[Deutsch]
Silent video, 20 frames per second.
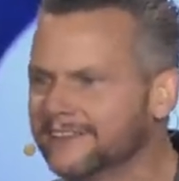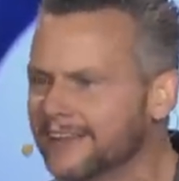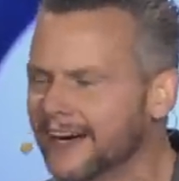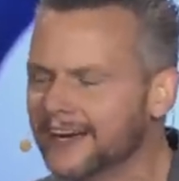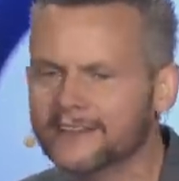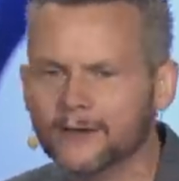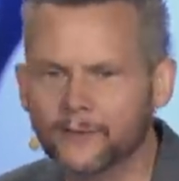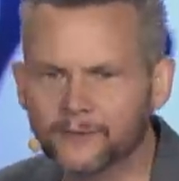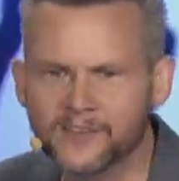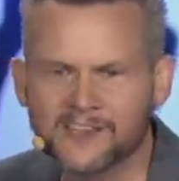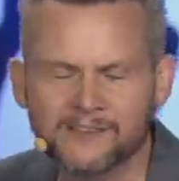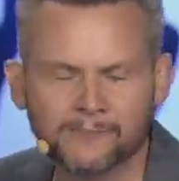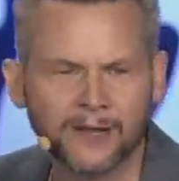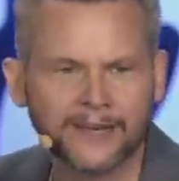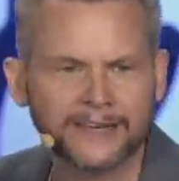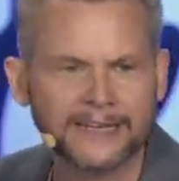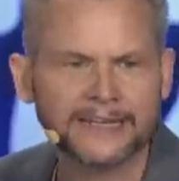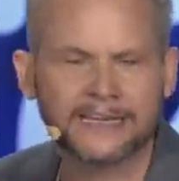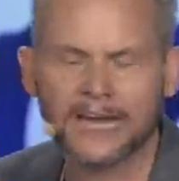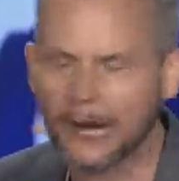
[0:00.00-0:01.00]
Zeit auf diesem
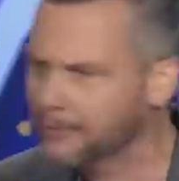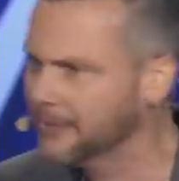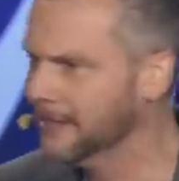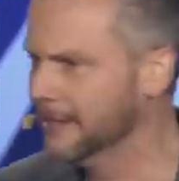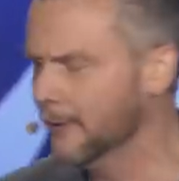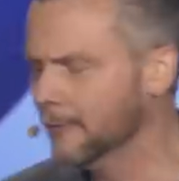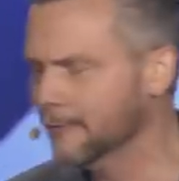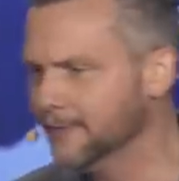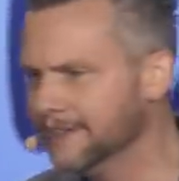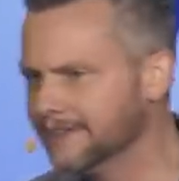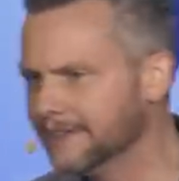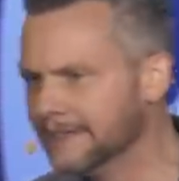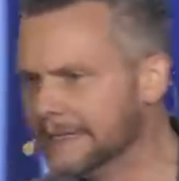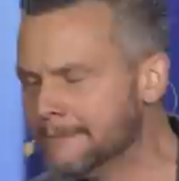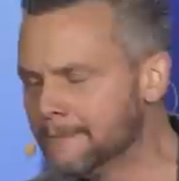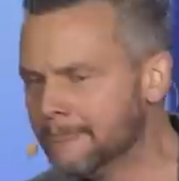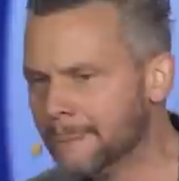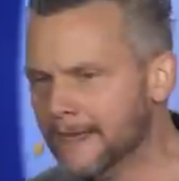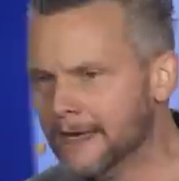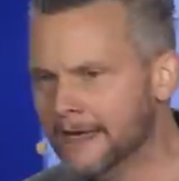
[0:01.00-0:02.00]
Planeten abgelaufen ist.
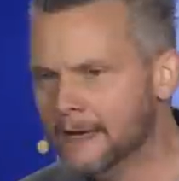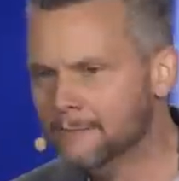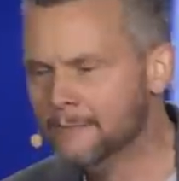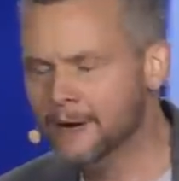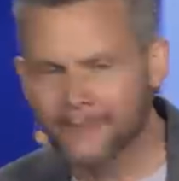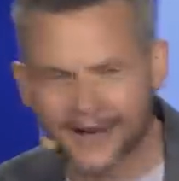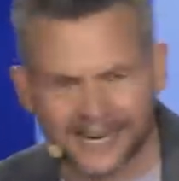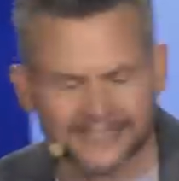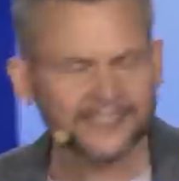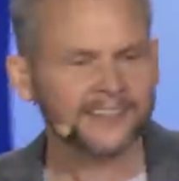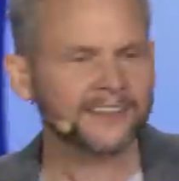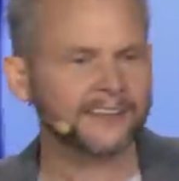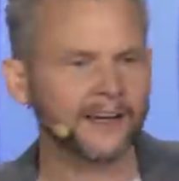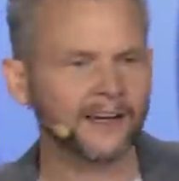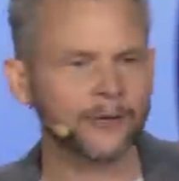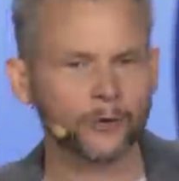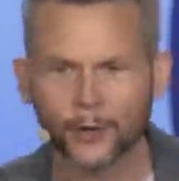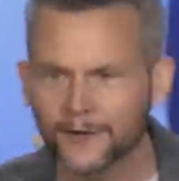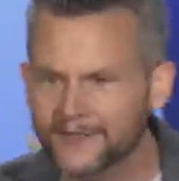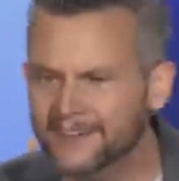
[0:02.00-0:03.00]
Man mag das
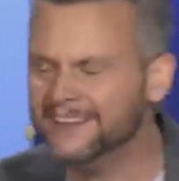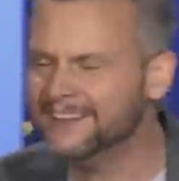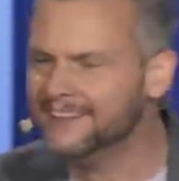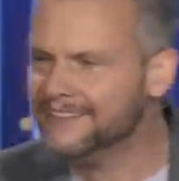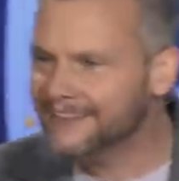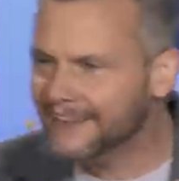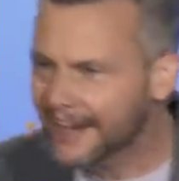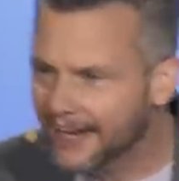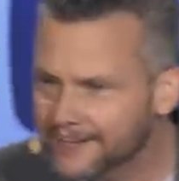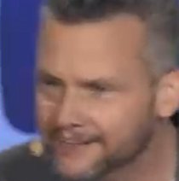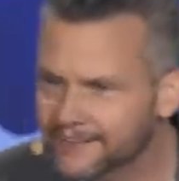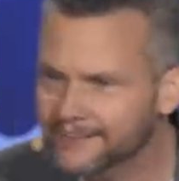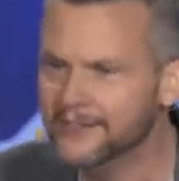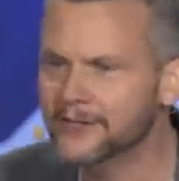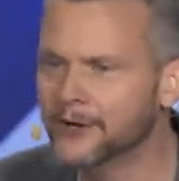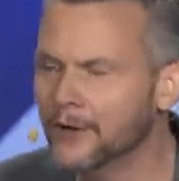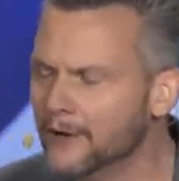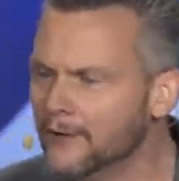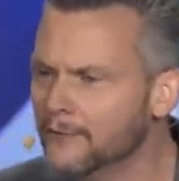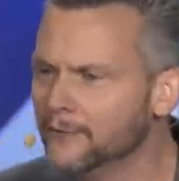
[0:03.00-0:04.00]
ja, Leute, die sich leisten
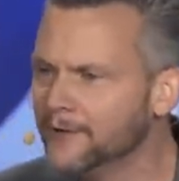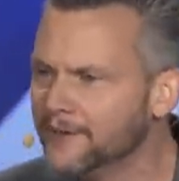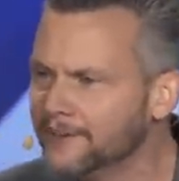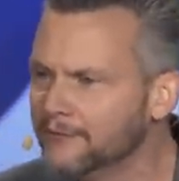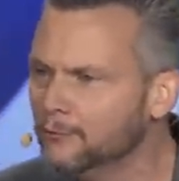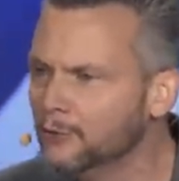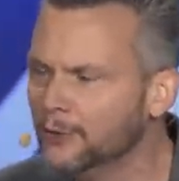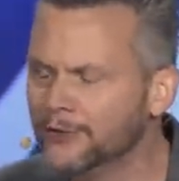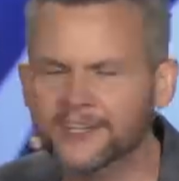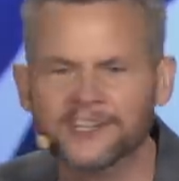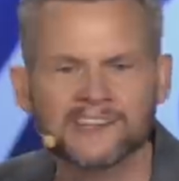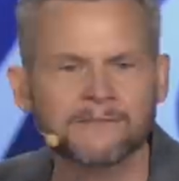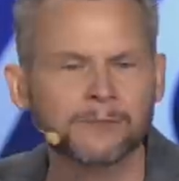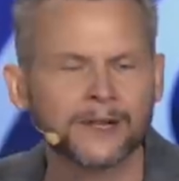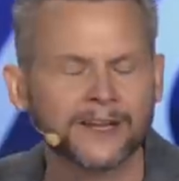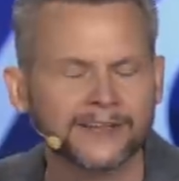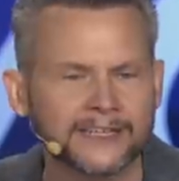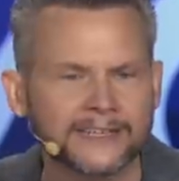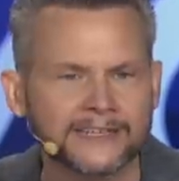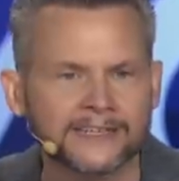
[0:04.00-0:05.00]
können, versuchen, diesen
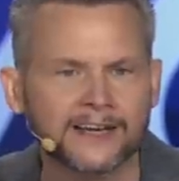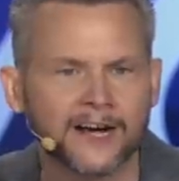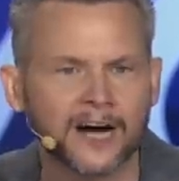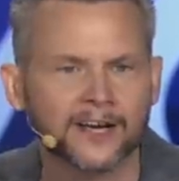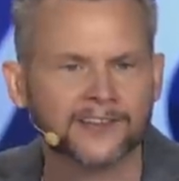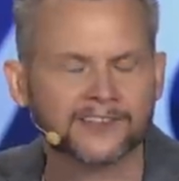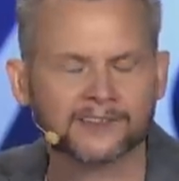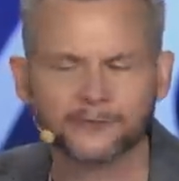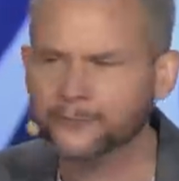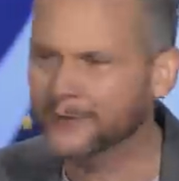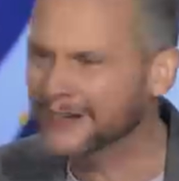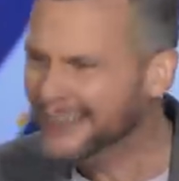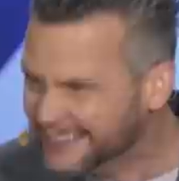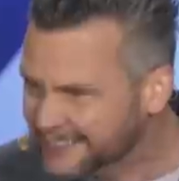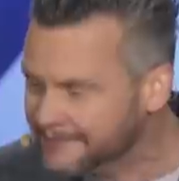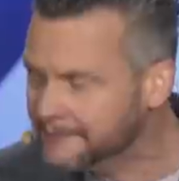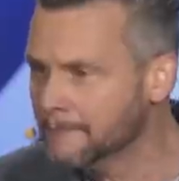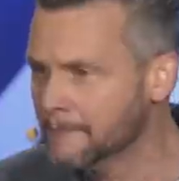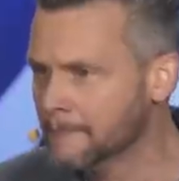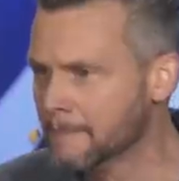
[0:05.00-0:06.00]
Planeten gerade zu
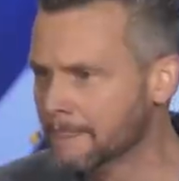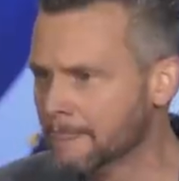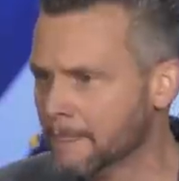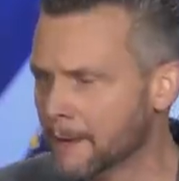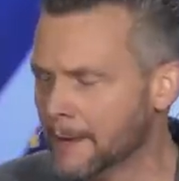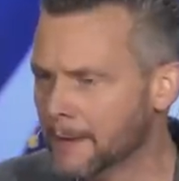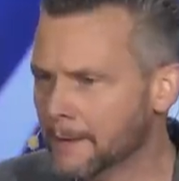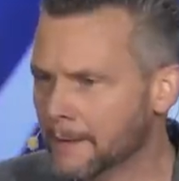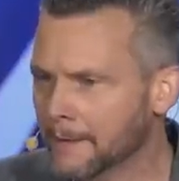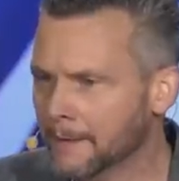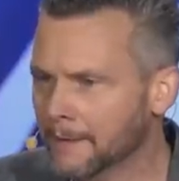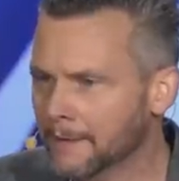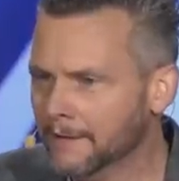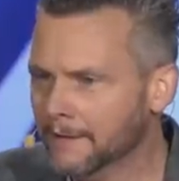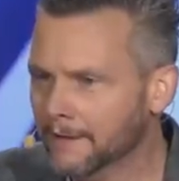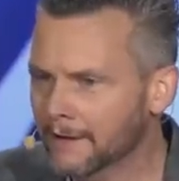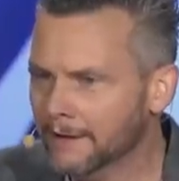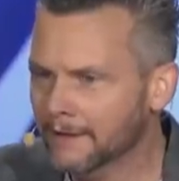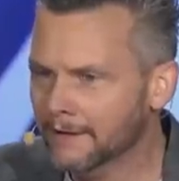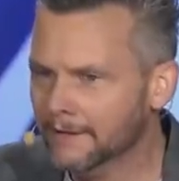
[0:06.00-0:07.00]
verlassen.
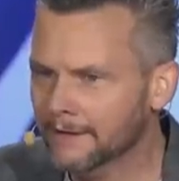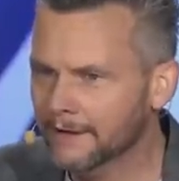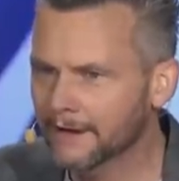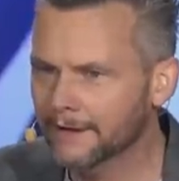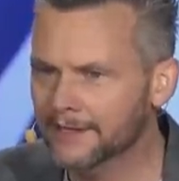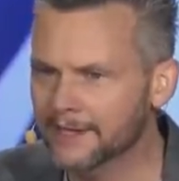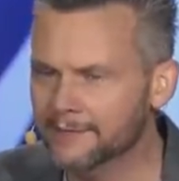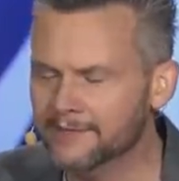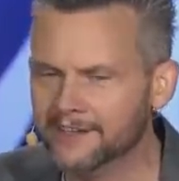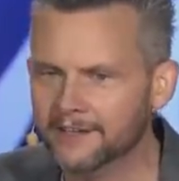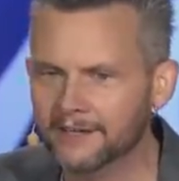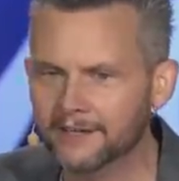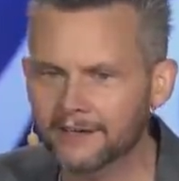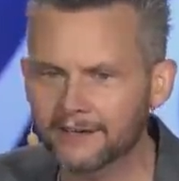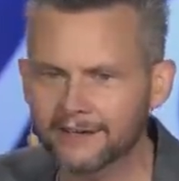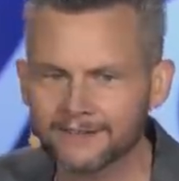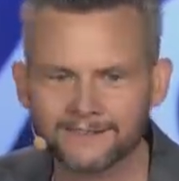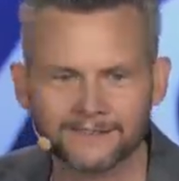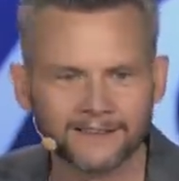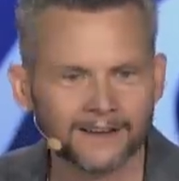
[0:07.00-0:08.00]
Ja, nehmen Sie,
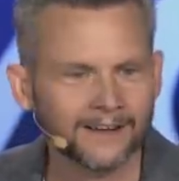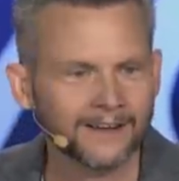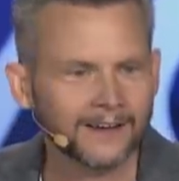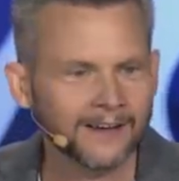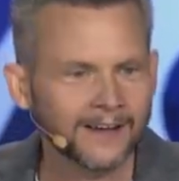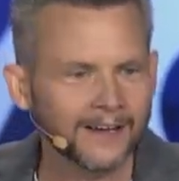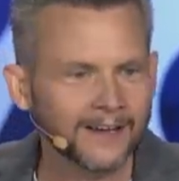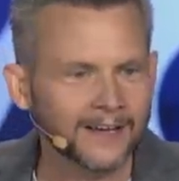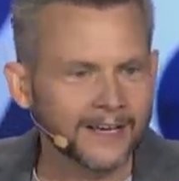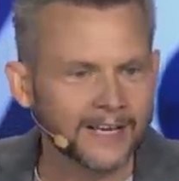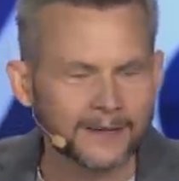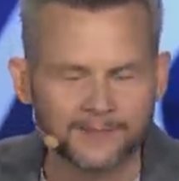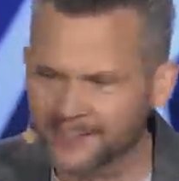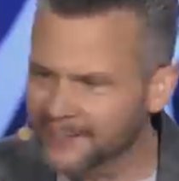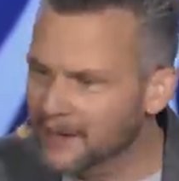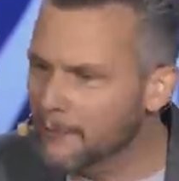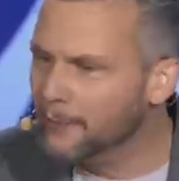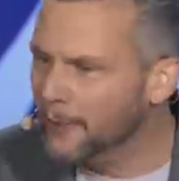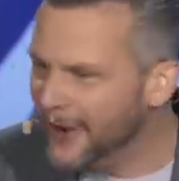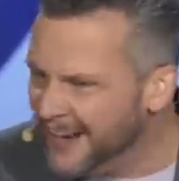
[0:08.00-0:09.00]
ja, Nehmen Sie
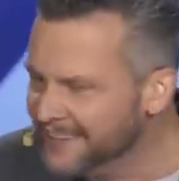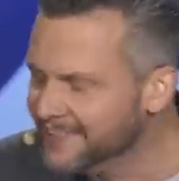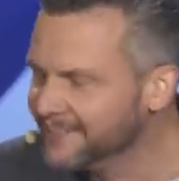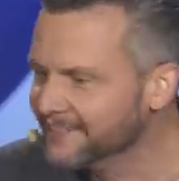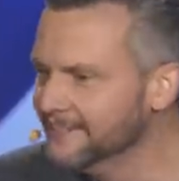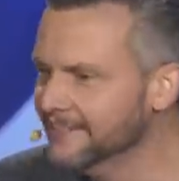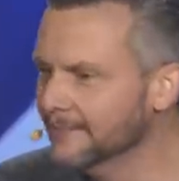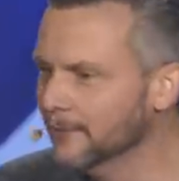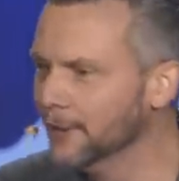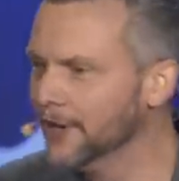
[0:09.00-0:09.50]
hier Branson